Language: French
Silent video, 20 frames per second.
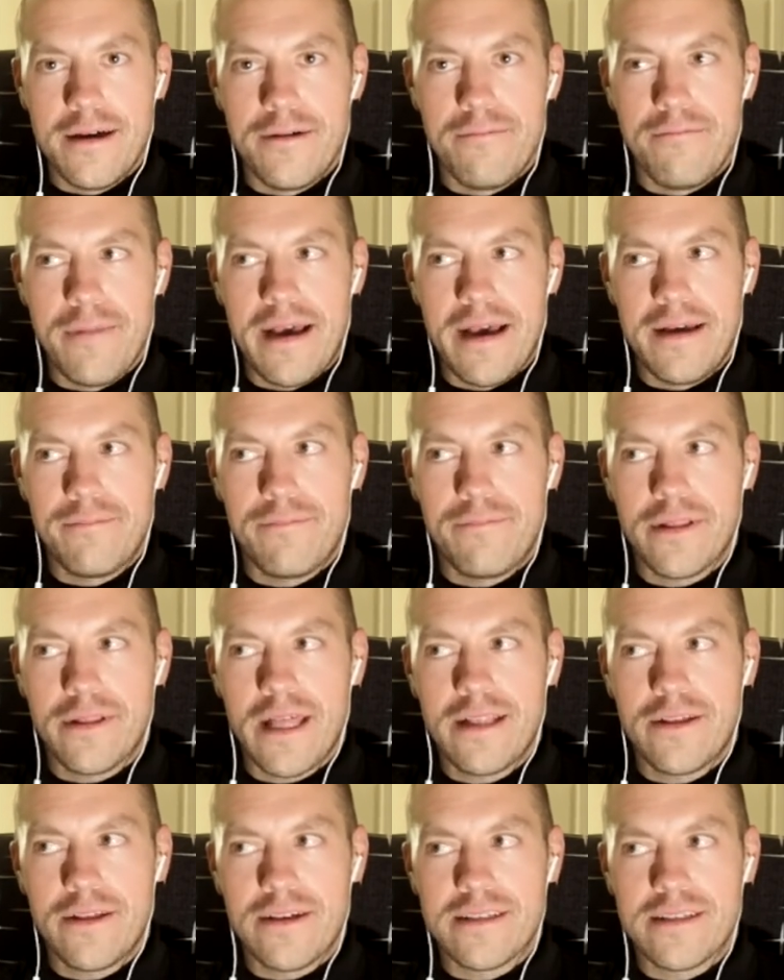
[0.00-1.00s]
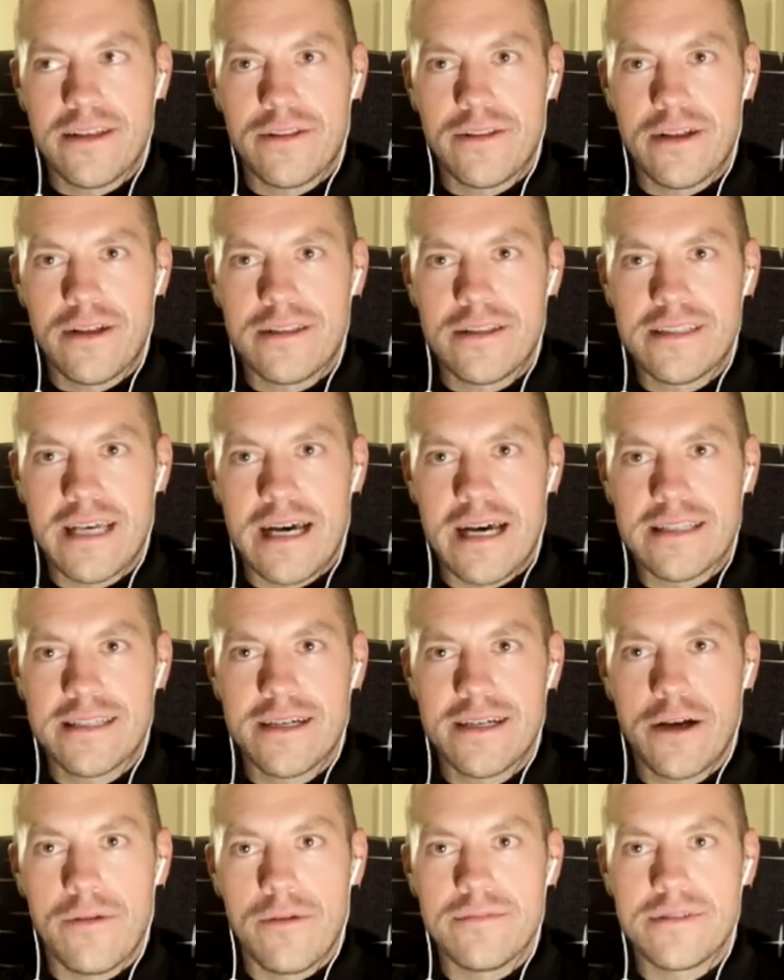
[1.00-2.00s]
mais peut-être que c'est de te
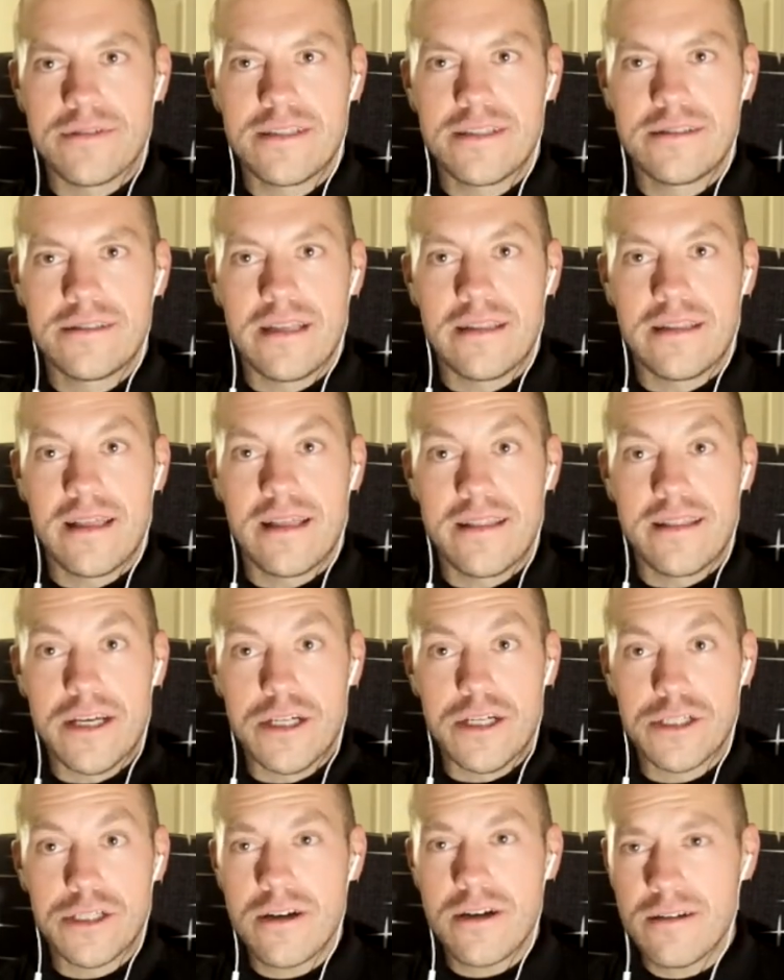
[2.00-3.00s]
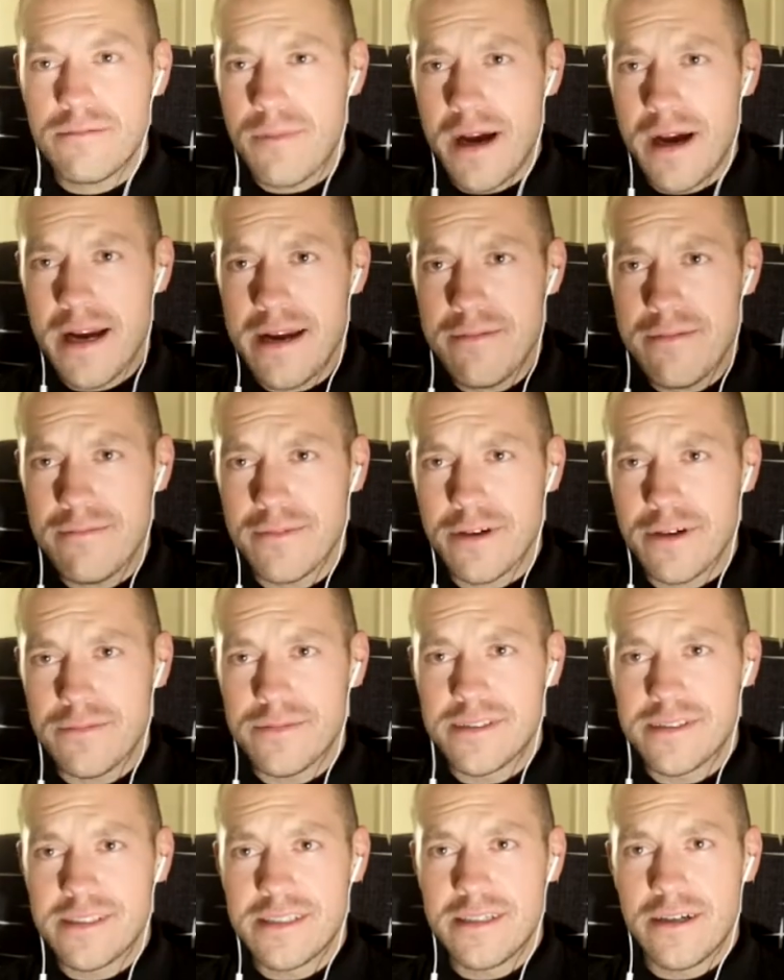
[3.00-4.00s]
sentir comme si c'était déjà le même, comme
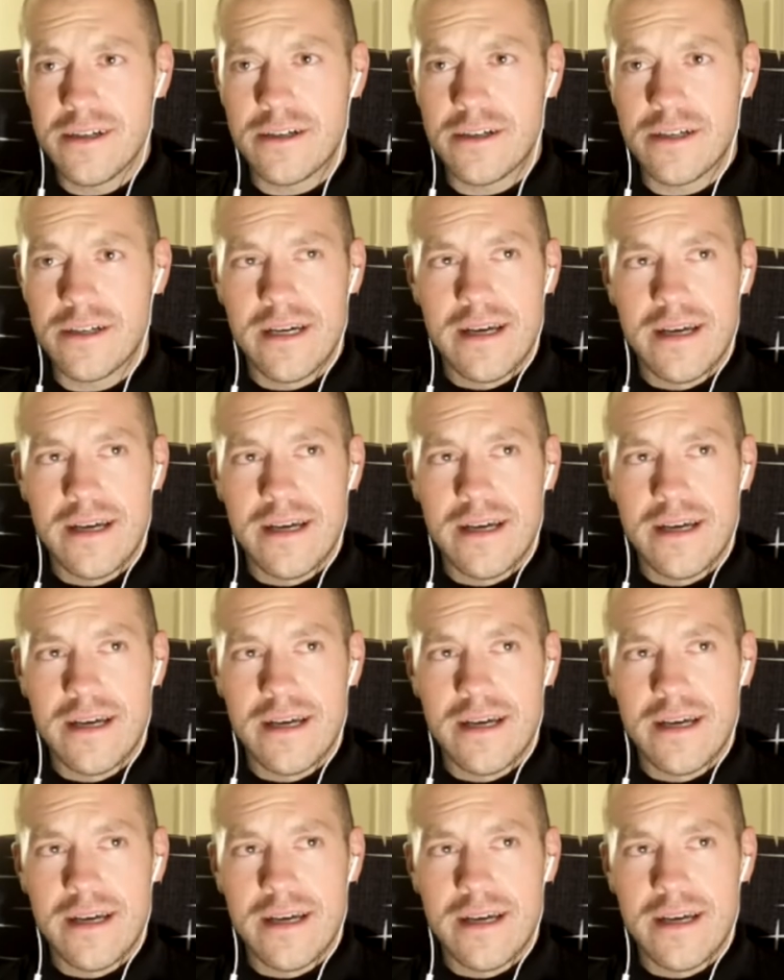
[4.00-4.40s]
si euh,